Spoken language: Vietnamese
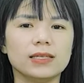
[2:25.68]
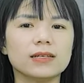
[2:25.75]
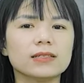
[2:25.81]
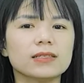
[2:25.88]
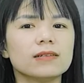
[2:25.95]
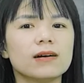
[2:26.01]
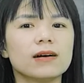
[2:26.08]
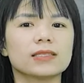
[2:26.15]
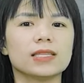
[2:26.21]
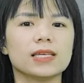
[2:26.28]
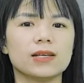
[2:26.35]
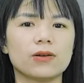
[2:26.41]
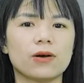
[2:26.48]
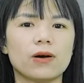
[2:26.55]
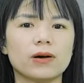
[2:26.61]
nhưng thường
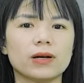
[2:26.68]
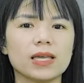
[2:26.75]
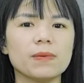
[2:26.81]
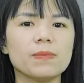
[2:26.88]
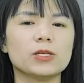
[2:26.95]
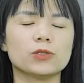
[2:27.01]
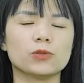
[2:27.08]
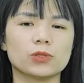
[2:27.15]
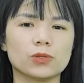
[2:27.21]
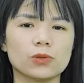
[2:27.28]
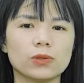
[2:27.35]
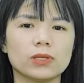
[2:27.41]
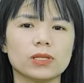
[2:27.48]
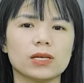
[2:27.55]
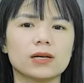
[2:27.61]
thì nó khi bị chuột
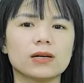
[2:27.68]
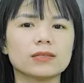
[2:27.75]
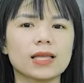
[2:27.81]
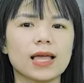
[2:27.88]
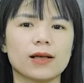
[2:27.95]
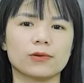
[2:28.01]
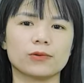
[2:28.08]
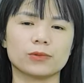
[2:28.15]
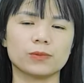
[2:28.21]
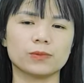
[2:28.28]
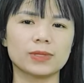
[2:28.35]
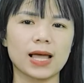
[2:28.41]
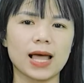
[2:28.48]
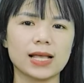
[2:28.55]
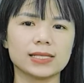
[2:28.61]
rút thì cơ thể của
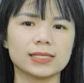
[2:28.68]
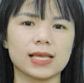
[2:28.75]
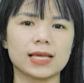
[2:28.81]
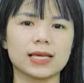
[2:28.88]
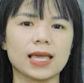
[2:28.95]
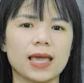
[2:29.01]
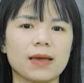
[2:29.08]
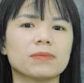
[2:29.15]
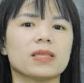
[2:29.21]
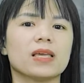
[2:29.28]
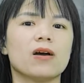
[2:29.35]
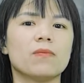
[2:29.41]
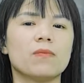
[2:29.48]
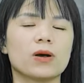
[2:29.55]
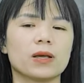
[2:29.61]
chúng ta sẽ kèm
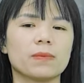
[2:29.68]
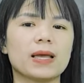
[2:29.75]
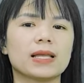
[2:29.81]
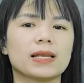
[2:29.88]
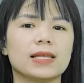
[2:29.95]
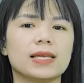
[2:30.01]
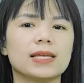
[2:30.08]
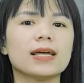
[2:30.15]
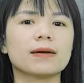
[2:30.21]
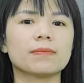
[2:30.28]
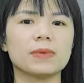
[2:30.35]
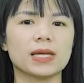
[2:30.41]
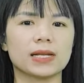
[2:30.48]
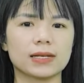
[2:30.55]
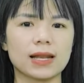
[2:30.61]
theo một cái bệnh lý
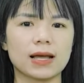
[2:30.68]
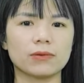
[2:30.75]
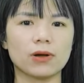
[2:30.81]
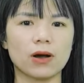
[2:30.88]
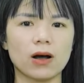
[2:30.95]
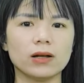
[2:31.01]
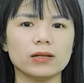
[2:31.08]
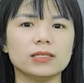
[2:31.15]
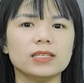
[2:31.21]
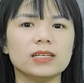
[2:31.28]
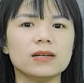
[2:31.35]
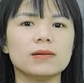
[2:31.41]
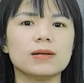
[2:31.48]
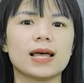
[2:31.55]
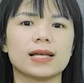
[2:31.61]
đặc biệt nào đó
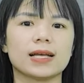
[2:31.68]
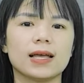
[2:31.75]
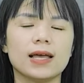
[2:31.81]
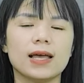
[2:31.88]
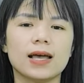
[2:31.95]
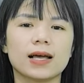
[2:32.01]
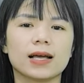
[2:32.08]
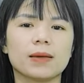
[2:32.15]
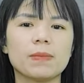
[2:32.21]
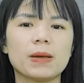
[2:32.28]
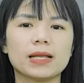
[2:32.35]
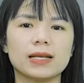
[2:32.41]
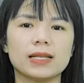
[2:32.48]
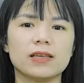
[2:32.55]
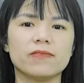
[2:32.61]
như là cái
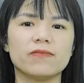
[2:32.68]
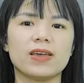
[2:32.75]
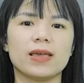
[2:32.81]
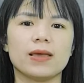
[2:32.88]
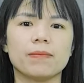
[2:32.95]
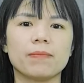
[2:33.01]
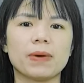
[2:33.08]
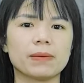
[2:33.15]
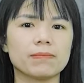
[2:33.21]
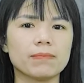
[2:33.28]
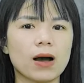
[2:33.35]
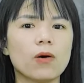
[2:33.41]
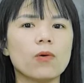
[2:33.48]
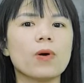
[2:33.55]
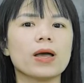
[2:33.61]
bệnh lý về mạch
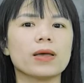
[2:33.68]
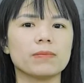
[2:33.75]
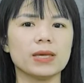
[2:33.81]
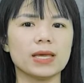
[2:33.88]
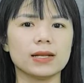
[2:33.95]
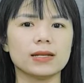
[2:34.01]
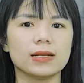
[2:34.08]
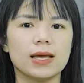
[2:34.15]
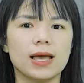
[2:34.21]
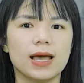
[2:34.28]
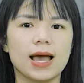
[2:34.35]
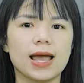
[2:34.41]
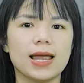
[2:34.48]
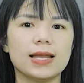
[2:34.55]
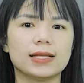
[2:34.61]
máu ngoại biên
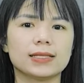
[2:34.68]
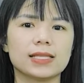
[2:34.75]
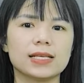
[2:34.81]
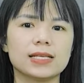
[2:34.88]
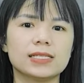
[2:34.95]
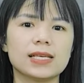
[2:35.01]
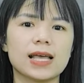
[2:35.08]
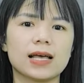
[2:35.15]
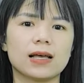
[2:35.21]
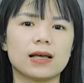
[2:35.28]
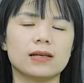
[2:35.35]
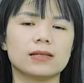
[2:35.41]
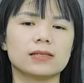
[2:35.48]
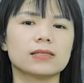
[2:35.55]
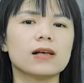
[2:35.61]
hay là tình trạng
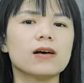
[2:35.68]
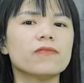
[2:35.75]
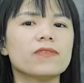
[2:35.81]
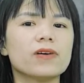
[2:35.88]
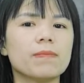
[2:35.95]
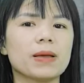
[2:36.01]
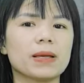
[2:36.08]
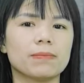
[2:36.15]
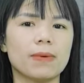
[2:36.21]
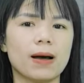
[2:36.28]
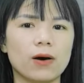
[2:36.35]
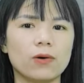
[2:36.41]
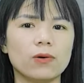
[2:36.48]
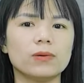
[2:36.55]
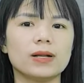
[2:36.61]
uh, sơ vữa mạch
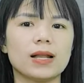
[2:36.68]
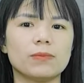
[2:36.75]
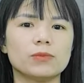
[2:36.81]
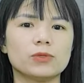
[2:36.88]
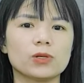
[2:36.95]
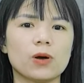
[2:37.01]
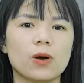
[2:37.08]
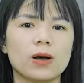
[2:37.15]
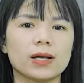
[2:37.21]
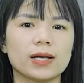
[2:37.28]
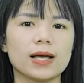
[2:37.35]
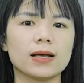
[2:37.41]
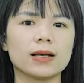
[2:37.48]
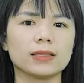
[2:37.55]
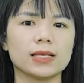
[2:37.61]
máu làm cho
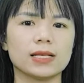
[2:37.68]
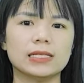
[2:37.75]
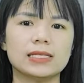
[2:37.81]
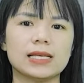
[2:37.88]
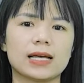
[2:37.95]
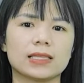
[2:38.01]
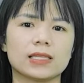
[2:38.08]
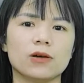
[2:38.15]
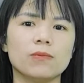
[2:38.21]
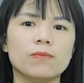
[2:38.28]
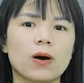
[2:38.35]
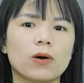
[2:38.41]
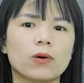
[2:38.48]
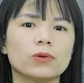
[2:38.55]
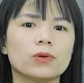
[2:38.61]
các tình trạng thiếu
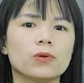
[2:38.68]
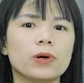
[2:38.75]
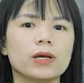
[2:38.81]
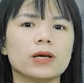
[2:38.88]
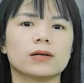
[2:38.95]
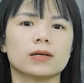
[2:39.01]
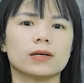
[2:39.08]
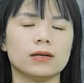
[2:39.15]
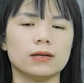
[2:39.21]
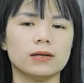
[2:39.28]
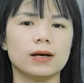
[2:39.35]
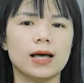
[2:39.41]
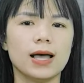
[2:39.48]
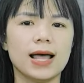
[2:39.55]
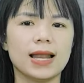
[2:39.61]
máu nuôi ở
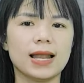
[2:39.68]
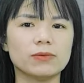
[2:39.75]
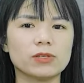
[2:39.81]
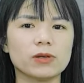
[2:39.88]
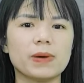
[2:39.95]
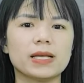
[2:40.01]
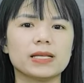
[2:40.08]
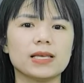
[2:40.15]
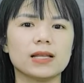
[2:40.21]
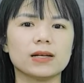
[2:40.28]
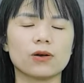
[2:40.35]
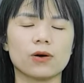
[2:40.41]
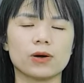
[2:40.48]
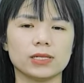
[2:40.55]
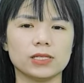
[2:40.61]
cơ, làm cho bệnh
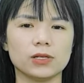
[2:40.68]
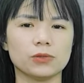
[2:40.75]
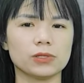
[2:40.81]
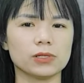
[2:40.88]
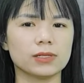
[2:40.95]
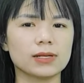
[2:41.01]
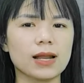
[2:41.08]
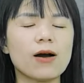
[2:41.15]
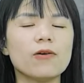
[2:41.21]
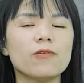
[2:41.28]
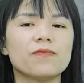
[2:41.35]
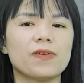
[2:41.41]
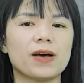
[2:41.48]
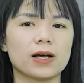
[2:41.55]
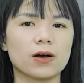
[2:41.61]
nhân có cái triệu chứng
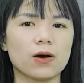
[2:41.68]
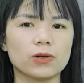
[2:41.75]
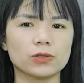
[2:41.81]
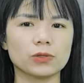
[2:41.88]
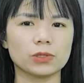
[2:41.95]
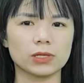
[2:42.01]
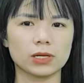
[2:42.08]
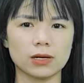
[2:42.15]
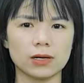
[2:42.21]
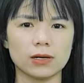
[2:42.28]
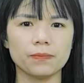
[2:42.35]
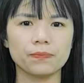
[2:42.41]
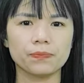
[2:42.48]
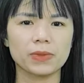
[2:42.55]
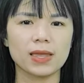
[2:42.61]
đau và co rút
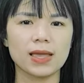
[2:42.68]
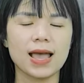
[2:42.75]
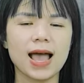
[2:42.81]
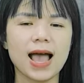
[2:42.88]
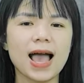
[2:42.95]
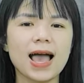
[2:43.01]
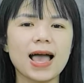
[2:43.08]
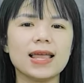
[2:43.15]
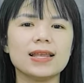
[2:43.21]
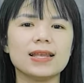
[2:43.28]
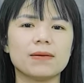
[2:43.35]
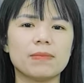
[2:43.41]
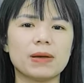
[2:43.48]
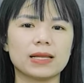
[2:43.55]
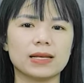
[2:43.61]
cơ hai
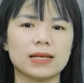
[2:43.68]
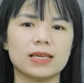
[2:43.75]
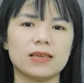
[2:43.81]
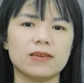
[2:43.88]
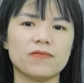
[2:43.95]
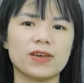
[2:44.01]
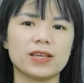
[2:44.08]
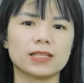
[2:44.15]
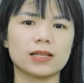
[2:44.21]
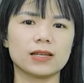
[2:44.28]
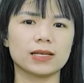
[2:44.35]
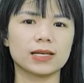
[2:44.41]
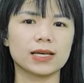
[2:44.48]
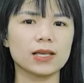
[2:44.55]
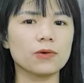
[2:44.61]
là bệnh lý về
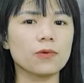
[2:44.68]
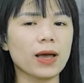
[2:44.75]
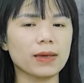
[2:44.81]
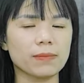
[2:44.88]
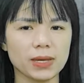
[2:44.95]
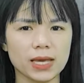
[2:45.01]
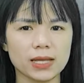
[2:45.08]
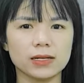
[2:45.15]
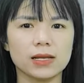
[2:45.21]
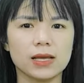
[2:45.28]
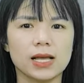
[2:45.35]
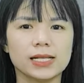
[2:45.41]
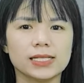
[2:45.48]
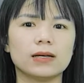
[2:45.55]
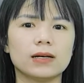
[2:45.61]
thần kinh ngoại biên
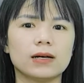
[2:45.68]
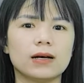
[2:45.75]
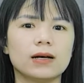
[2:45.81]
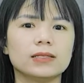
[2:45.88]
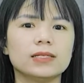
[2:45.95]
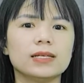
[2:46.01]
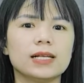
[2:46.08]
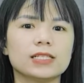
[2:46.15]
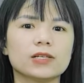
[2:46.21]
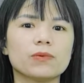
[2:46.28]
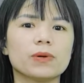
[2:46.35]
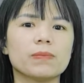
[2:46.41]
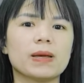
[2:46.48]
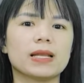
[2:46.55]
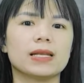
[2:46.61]
à, như là
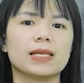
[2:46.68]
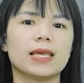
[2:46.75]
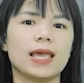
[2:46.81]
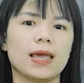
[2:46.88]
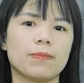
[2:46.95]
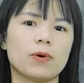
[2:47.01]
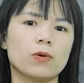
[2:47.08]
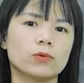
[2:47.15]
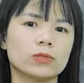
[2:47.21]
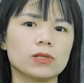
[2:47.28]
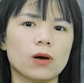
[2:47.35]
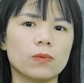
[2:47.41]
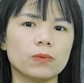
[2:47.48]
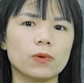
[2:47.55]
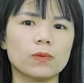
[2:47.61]
trong cái bệnh lý hẹp ống
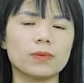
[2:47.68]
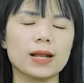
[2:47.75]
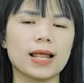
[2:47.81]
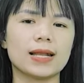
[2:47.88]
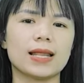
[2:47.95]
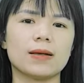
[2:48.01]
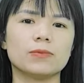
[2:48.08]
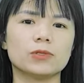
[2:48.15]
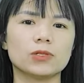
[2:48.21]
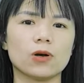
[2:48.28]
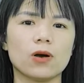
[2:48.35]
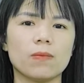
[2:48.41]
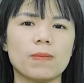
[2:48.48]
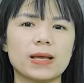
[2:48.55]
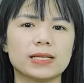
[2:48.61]
sống cũng là làm
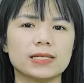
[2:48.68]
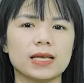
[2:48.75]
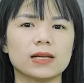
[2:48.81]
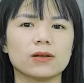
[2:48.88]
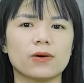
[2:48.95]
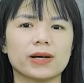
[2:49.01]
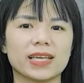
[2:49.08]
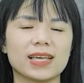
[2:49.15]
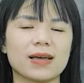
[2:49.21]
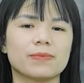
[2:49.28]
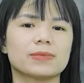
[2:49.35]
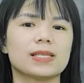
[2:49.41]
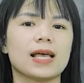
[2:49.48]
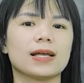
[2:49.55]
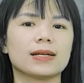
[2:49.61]
cho bệnh nhân có cái
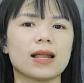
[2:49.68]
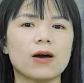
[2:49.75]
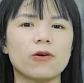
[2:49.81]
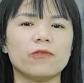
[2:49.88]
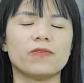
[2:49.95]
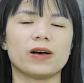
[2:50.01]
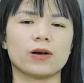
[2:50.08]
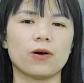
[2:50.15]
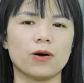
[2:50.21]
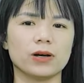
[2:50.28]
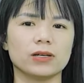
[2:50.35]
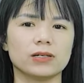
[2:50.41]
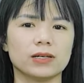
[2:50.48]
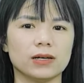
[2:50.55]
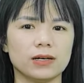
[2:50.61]
cảm giác đau và
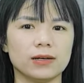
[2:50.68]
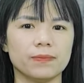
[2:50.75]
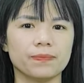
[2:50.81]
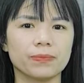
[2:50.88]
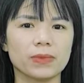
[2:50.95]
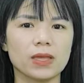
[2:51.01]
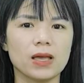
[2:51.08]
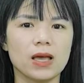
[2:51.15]
co cứng cơ